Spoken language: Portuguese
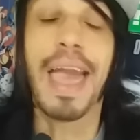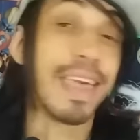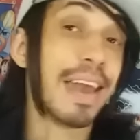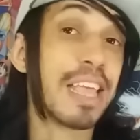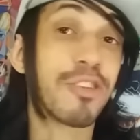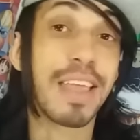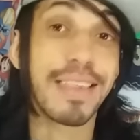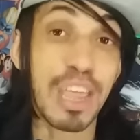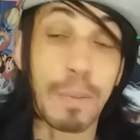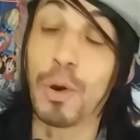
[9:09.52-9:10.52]
É, e além do
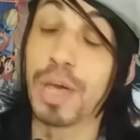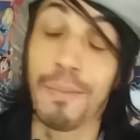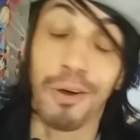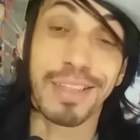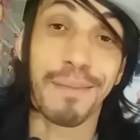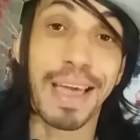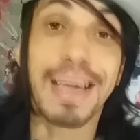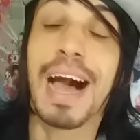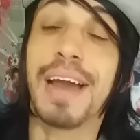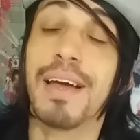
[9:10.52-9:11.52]
desenho Pokémon
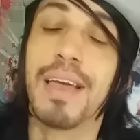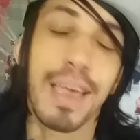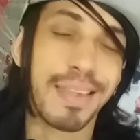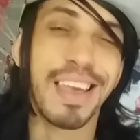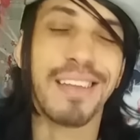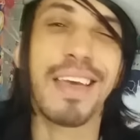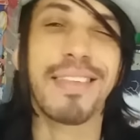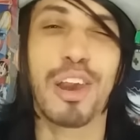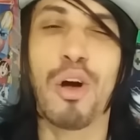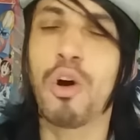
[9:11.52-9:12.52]
também, cara, esse ano
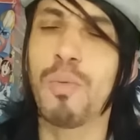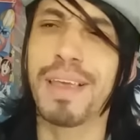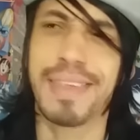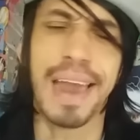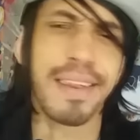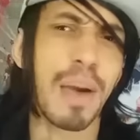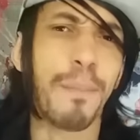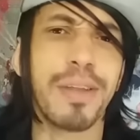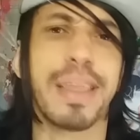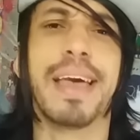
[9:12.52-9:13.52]
estreou algumas séries
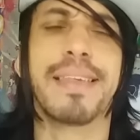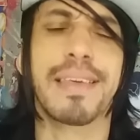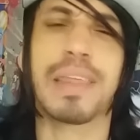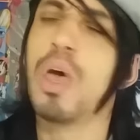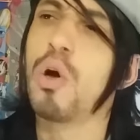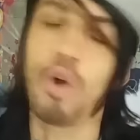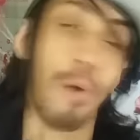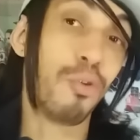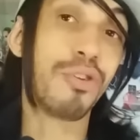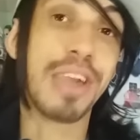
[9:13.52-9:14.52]
japonesas
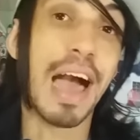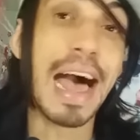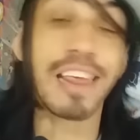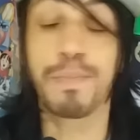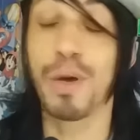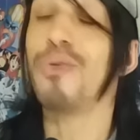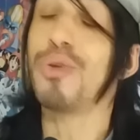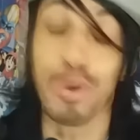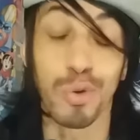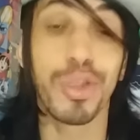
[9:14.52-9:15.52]
como o Jaspion
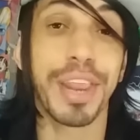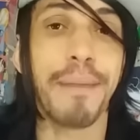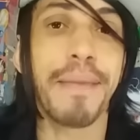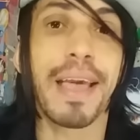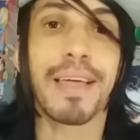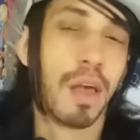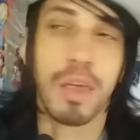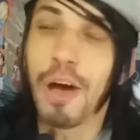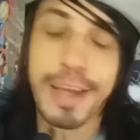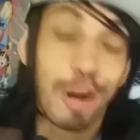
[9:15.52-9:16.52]
e o Ultraman.
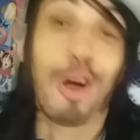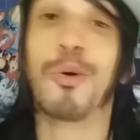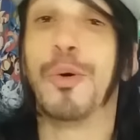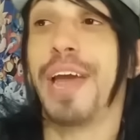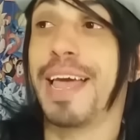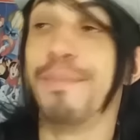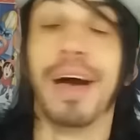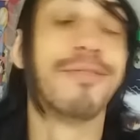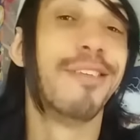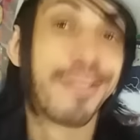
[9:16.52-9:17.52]
E olha que loucura aí,
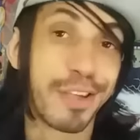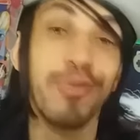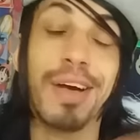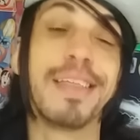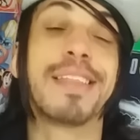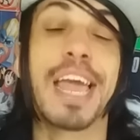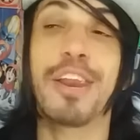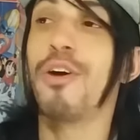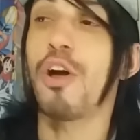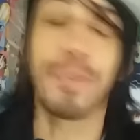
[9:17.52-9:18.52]
mano. Se no ano
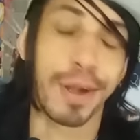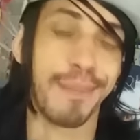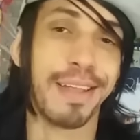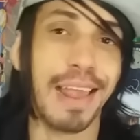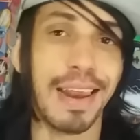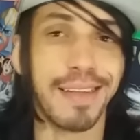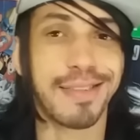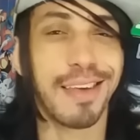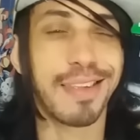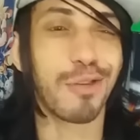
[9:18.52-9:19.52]
anterior o programa dele não
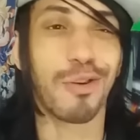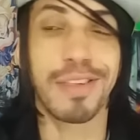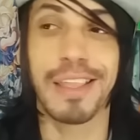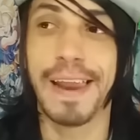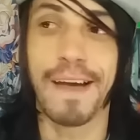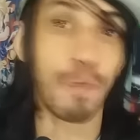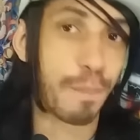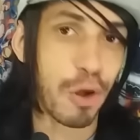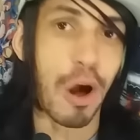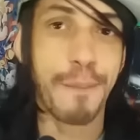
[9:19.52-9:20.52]
tinha sido considerado o
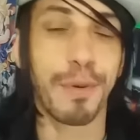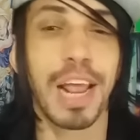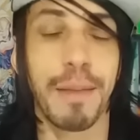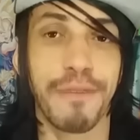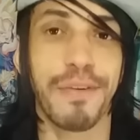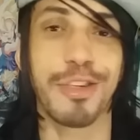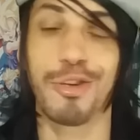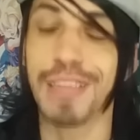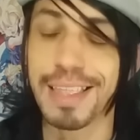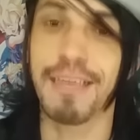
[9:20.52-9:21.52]
pior programa
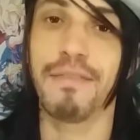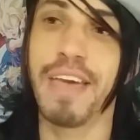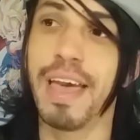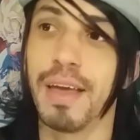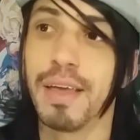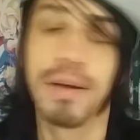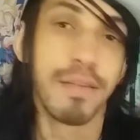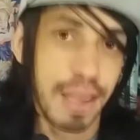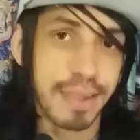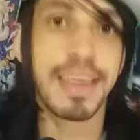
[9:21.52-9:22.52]
infantil da TV,
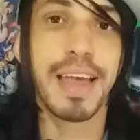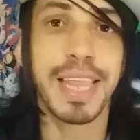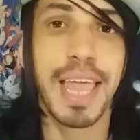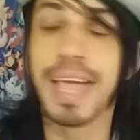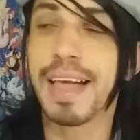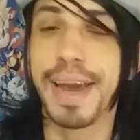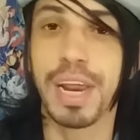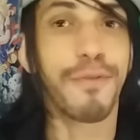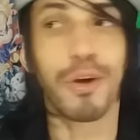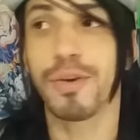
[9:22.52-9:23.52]
nesse ano aí, cara,
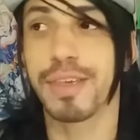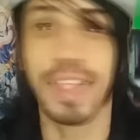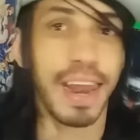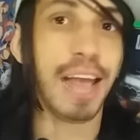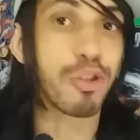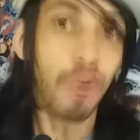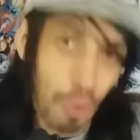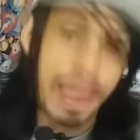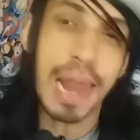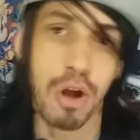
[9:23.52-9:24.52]
ele foi considerado o
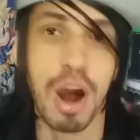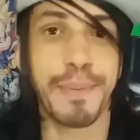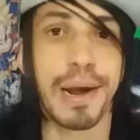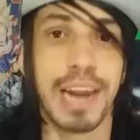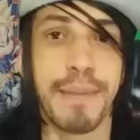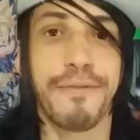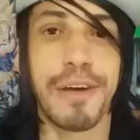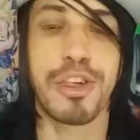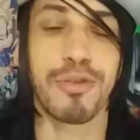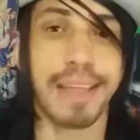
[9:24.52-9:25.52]
melhor programa
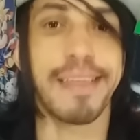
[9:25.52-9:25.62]
infantil da